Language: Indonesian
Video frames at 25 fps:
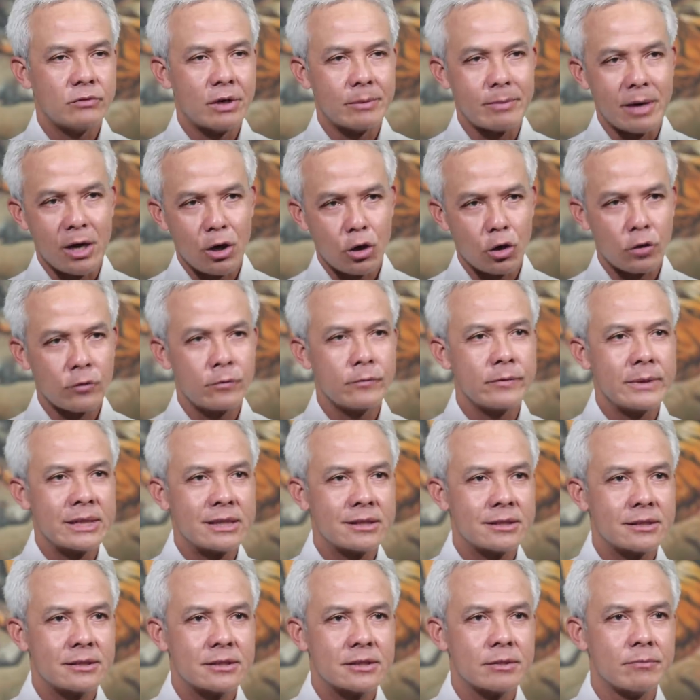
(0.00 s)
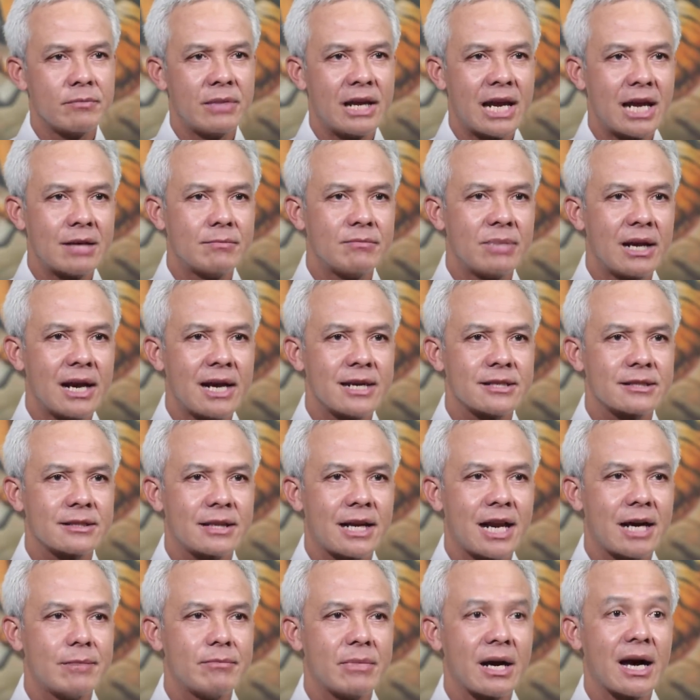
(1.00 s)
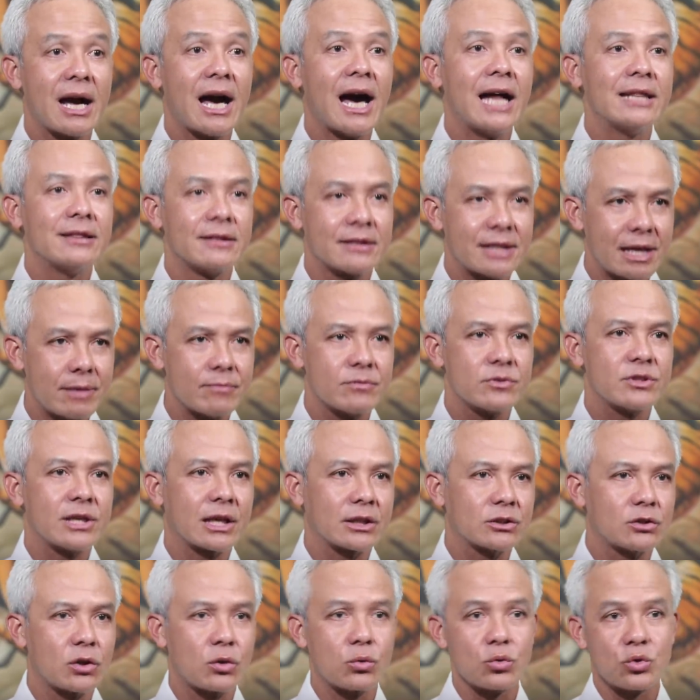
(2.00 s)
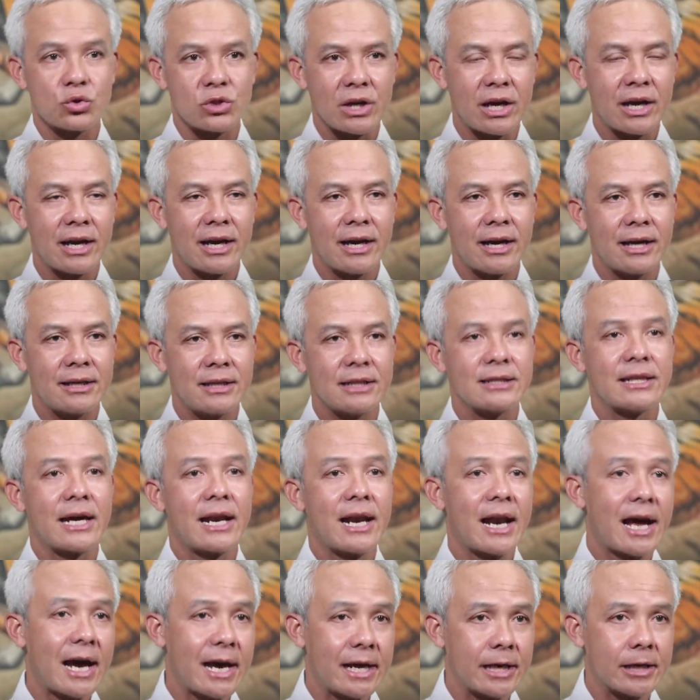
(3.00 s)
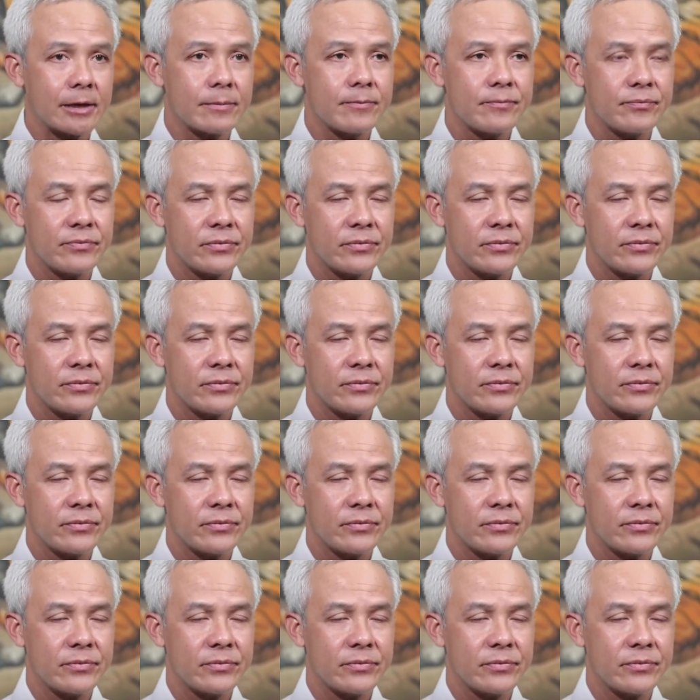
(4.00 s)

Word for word: Wabah COVID-19 telah menghantam sektor usaha di tanah air.